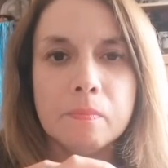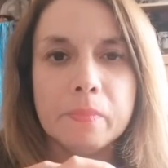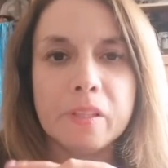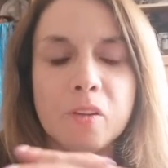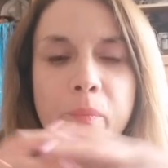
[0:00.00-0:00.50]

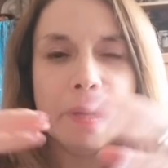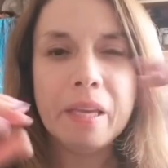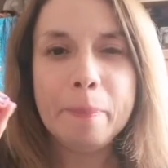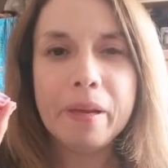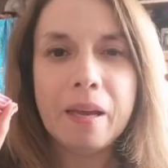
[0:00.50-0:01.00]
Pero
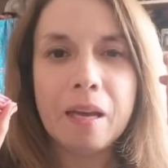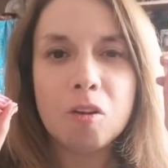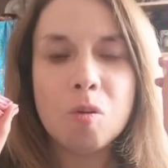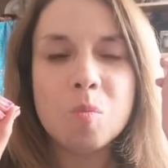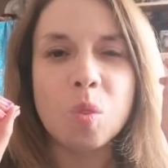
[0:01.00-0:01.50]
es para
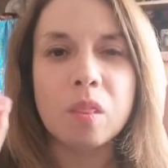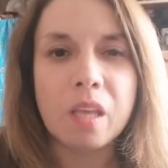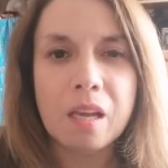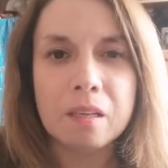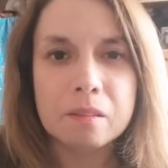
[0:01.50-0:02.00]
algo
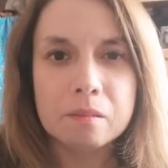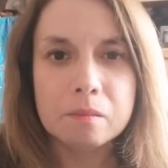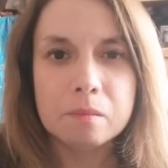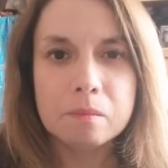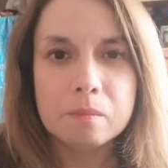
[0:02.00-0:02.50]
mundial.
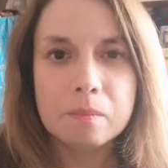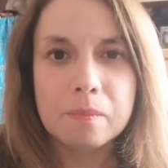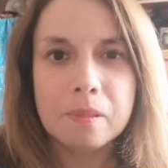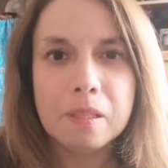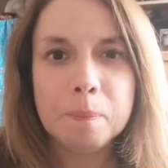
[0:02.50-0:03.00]

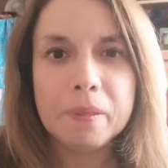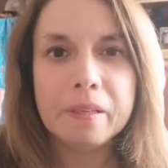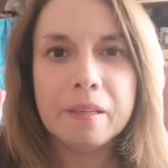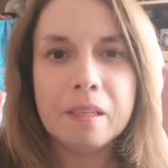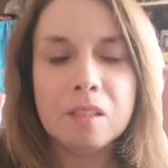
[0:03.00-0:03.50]
Es
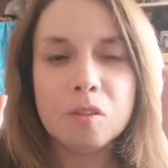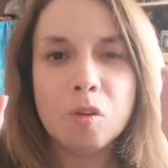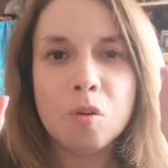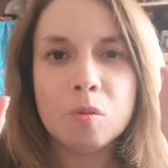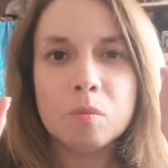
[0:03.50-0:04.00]
para
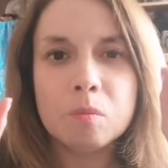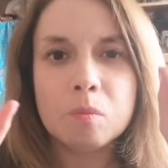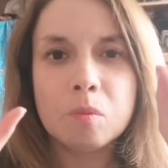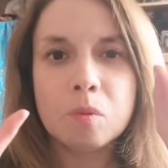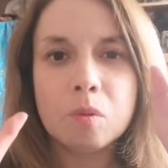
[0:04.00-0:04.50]
algo,
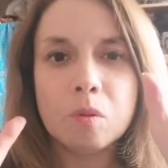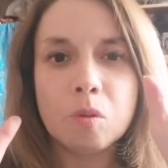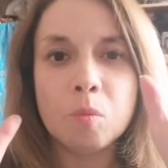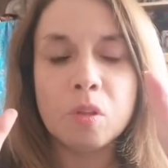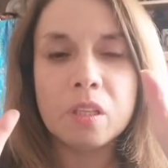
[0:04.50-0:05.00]

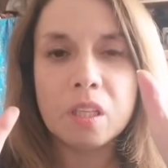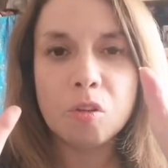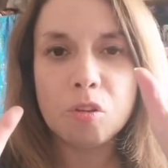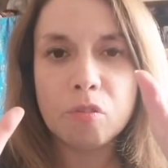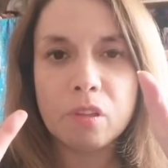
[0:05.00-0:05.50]
como dije en
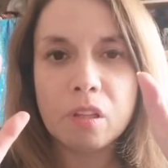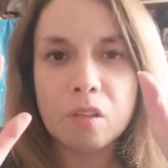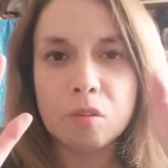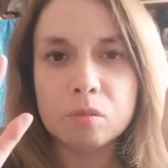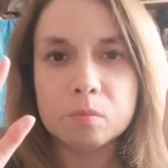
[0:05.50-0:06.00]
otro
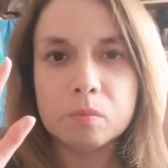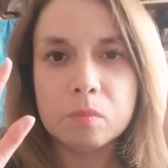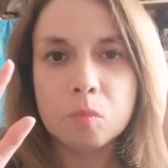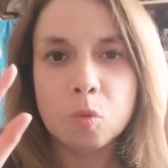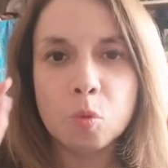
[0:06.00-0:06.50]
video,
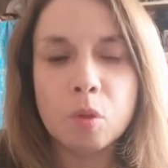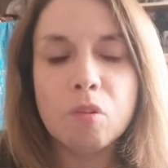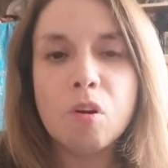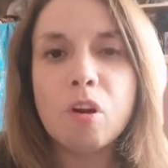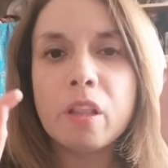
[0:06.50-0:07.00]
un
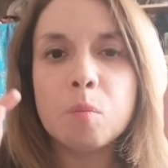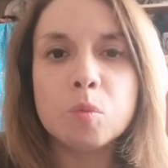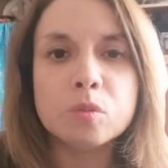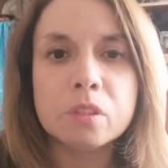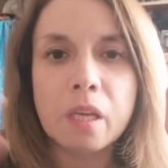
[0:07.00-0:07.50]
nuevo orden
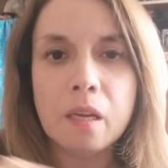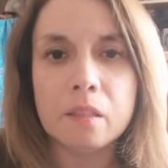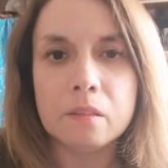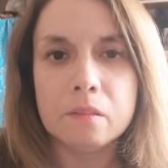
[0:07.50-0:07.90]
mundial.